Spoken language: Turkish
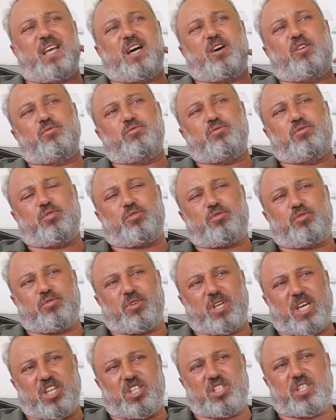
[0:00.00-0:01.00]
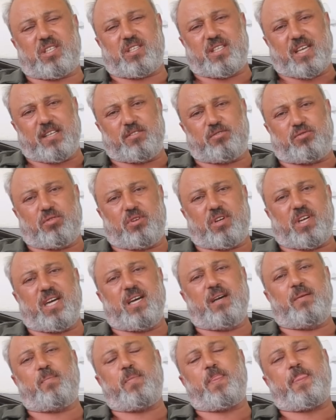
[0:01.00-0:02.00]
ila 14 gün geçtikten
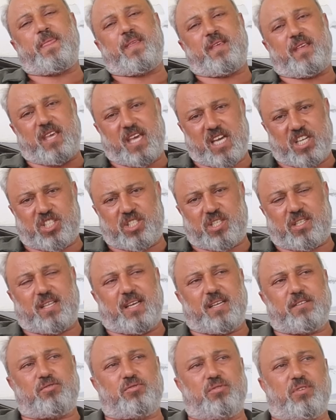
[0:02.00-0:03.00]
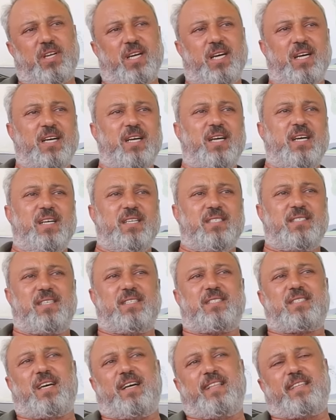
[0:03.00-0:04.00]
sonra geçtikten sonra
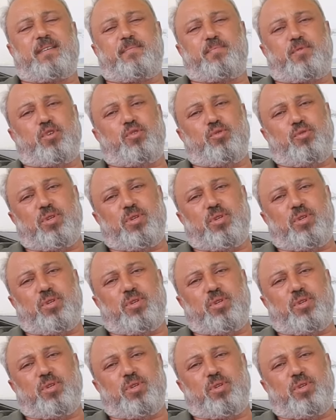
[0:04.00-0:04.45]
siz kalkıp da